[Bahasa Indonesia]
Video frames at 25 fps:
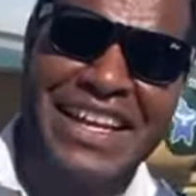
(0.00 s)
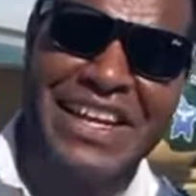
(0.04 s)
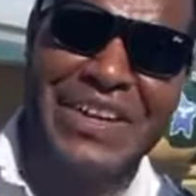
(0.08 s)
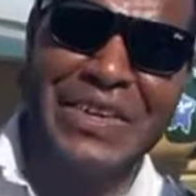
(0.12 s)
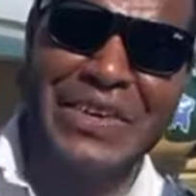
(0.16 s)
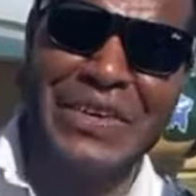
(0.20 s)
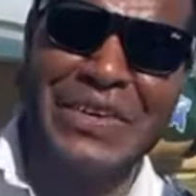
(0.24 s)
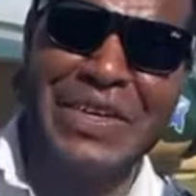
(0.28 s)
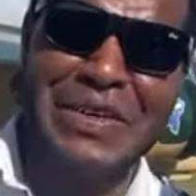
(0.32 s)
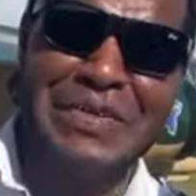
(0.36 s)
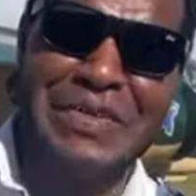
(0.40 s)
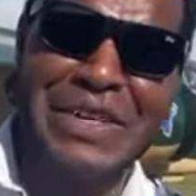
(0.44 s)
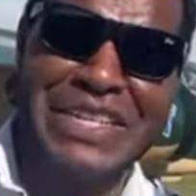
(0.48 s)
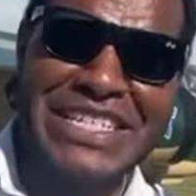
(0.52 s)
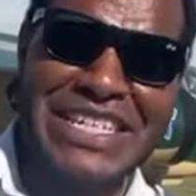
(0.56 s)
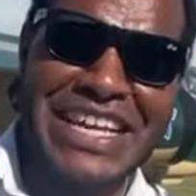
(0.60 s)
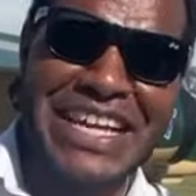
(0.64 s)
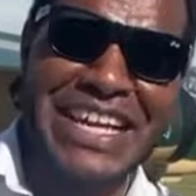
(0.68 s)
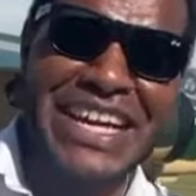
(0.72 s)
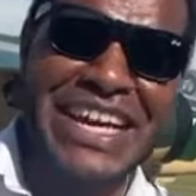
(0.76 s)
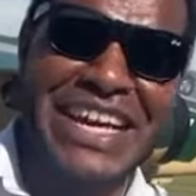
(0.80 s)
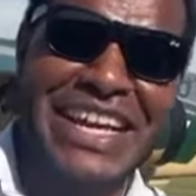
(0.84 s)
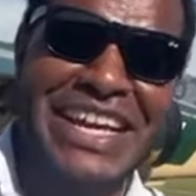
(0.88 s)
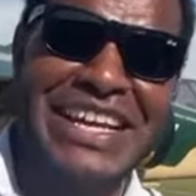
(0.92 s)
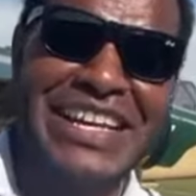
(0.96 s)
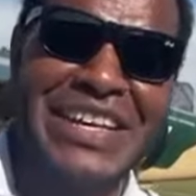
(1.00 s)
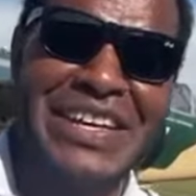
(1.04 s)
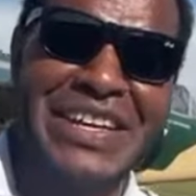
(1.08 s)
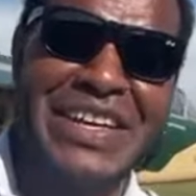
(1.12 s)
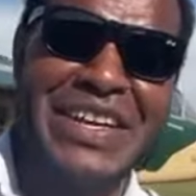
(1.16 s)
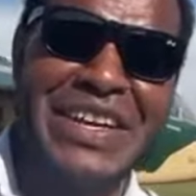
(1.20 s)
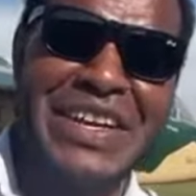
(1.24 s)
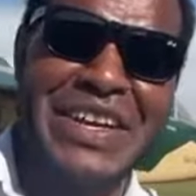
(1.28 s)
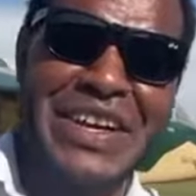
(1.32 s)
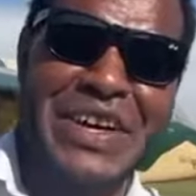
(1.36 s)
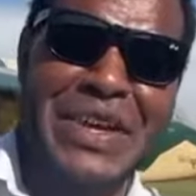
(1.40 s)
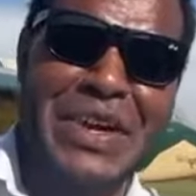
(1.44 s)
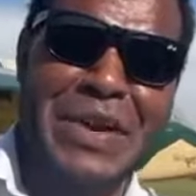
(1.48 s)
Halo, nama saya
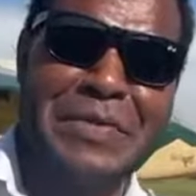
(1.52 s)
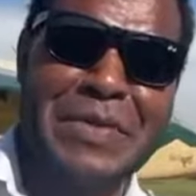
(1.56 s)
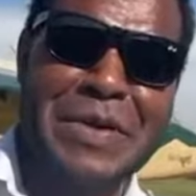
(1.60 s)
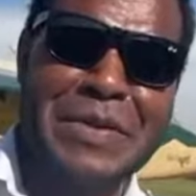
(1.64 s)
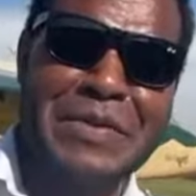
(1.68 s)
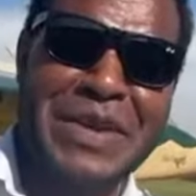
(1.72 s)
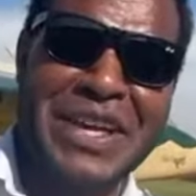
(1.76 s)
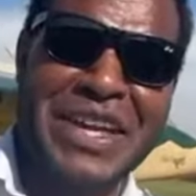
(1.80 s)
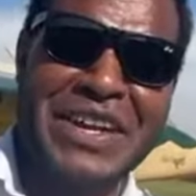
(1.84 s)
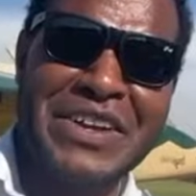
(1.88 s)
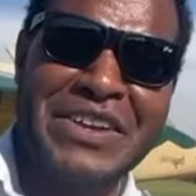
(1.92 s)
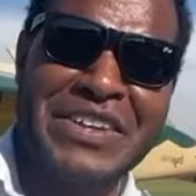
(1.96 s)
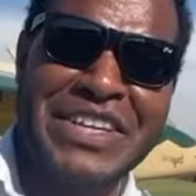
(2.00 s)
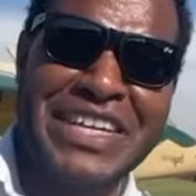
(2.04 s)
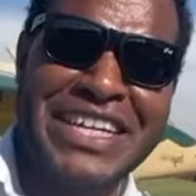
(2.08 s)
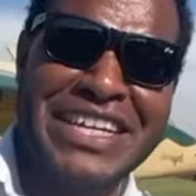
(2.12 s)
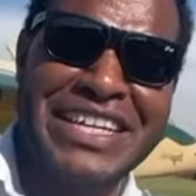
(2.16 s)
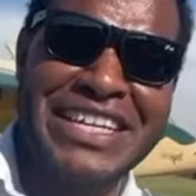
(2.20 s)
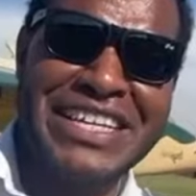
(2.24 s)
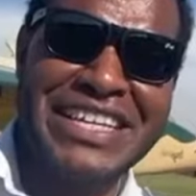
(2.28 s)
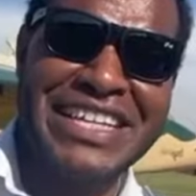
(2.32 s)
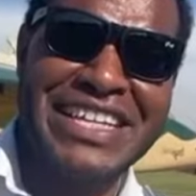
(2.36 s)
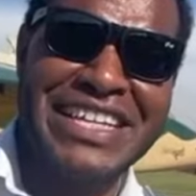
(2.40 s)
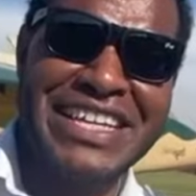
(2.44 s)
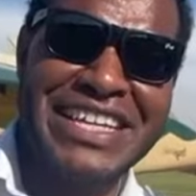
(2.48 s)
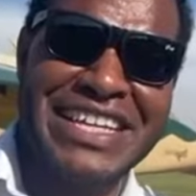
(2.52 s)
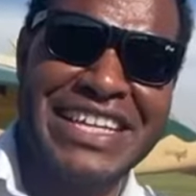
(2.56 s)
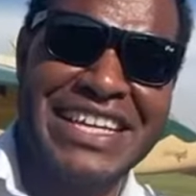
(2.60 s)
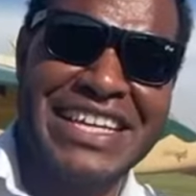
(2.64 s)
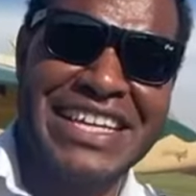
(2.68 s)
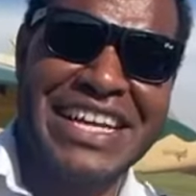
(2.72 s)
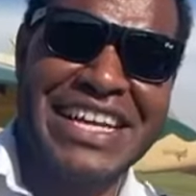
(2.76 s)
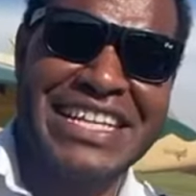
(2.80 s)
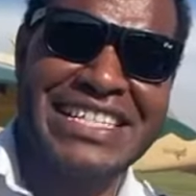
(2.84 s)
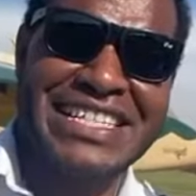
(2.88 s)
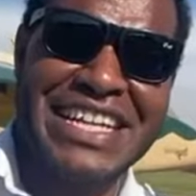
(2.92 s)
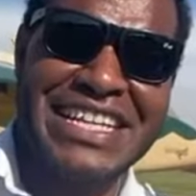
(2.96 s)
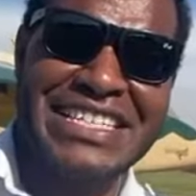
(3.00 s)
Open Miagoni
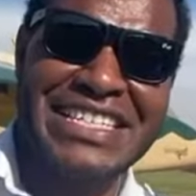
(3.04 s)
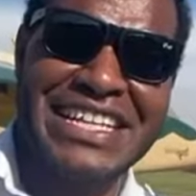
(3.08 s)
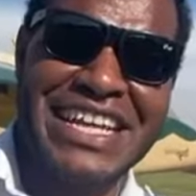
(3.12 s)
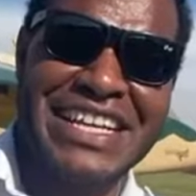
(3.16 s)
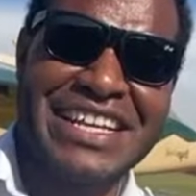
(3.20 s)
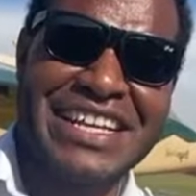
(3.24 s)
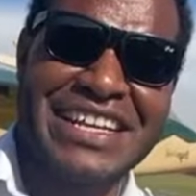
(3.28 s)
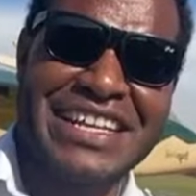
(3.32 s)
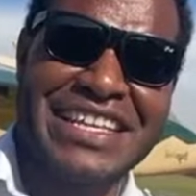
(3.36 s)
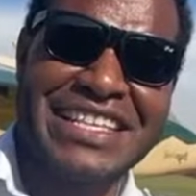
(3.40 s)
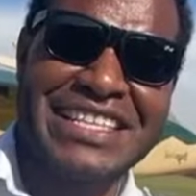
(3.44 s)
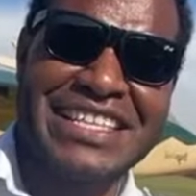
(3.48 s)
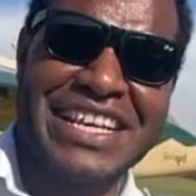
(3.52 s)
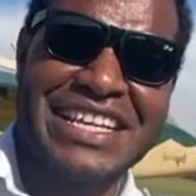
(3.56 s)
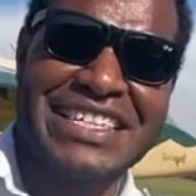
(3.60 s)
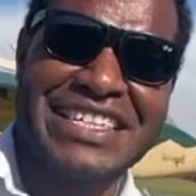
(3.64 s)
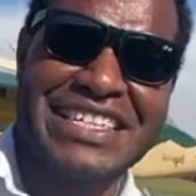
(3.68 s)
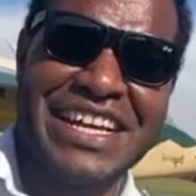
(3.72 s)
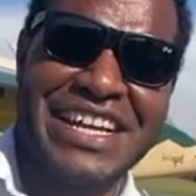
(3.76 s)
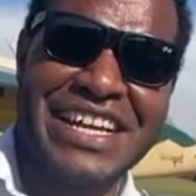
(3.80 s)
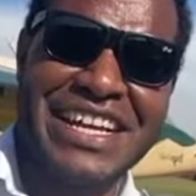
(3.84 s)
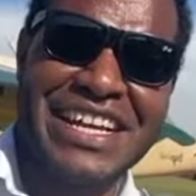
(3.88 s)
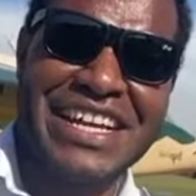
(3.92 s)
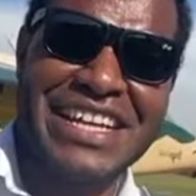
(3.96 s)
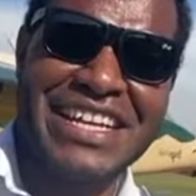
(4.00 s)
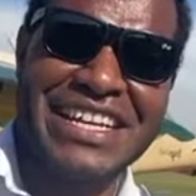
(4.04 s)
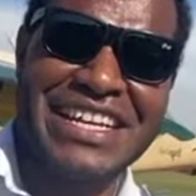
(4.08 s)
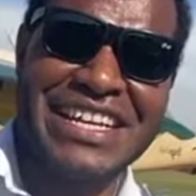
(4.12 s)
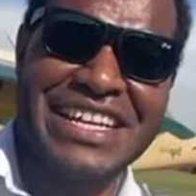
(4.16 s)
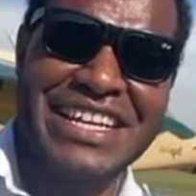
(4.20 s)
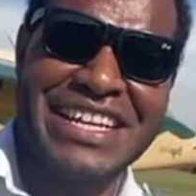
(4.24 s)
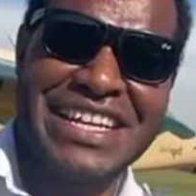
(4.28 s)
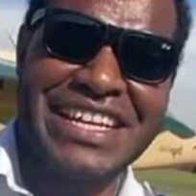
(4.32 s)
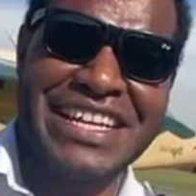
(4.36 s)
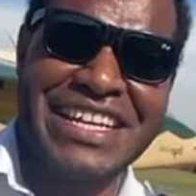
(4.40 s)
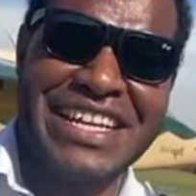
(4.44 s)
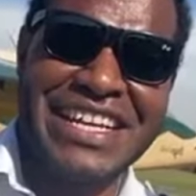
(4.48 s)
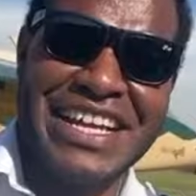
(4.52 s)
Asal saya dari Intan Jaya,
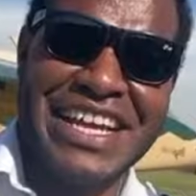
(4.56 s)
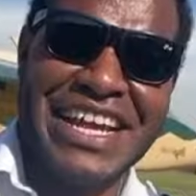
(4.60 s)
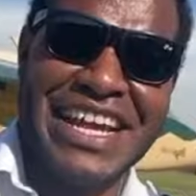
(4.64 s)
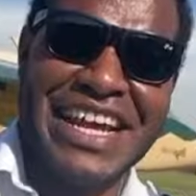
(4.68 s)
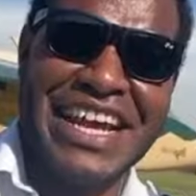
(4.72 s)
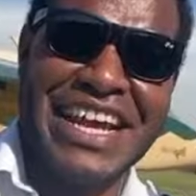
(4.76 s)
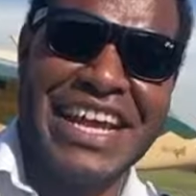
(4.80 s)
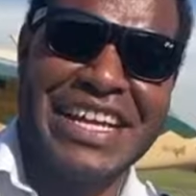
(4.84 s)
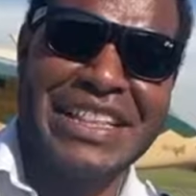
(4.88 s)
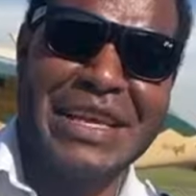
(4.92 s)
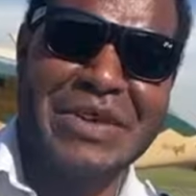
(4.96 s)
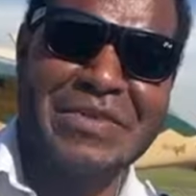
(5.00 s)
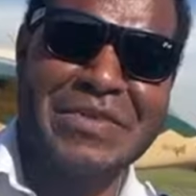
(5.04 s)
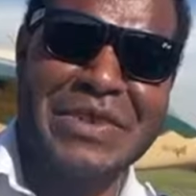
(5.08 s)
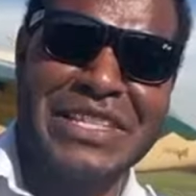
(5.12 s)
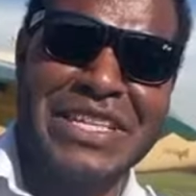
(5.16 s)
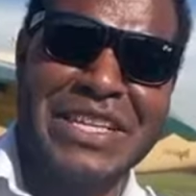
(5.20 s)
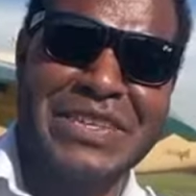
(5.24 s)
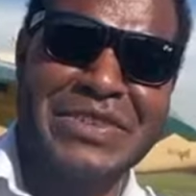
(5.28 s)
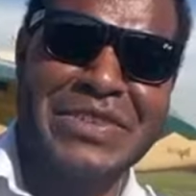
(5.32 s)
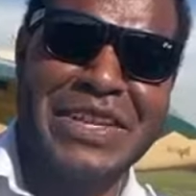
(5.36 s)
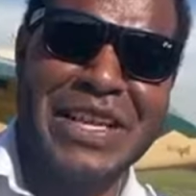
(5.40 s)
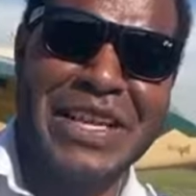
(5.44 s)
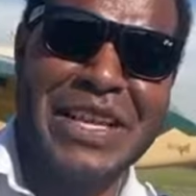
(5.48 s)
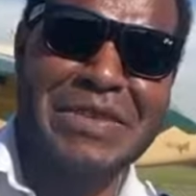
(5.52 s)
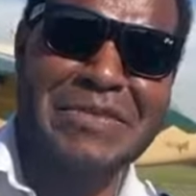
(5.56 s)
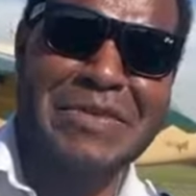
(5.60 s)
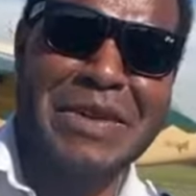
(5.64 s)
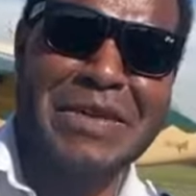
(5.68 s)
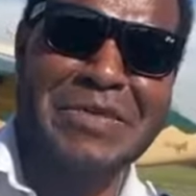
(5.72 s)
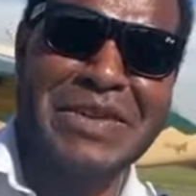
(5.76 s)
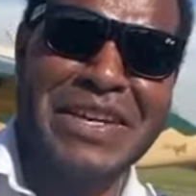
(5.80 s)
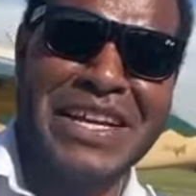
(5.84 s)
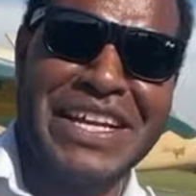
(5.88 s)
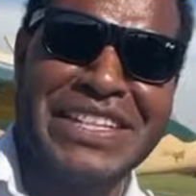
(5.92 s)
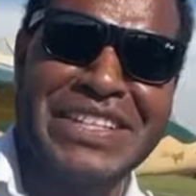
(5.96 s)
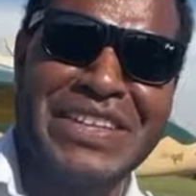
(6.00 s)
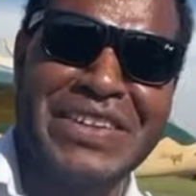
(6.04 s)
uh, tapi saya sudah lama
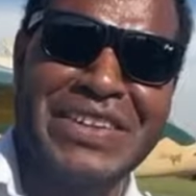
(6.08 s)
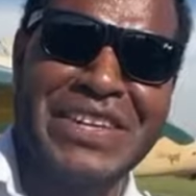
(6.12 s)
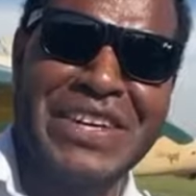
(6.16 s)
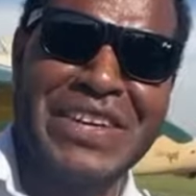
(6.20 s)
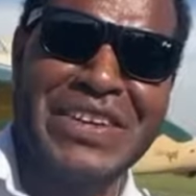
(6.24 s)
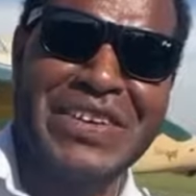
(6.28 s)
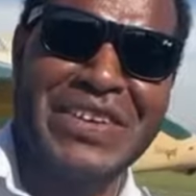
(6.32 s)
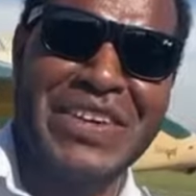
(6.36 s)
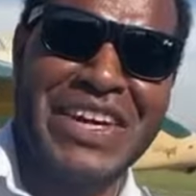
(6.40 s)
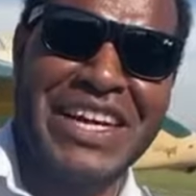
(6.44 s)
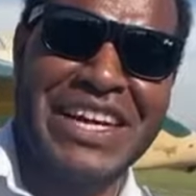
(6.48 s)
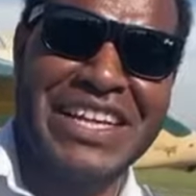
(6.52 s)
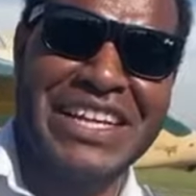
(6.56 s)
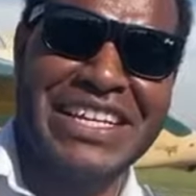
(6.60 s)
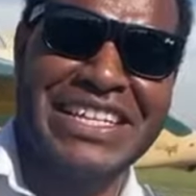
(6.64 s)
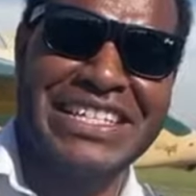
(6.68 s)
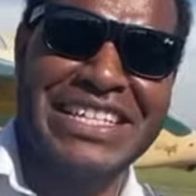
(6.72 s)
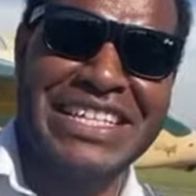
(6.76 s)
merantau keluar.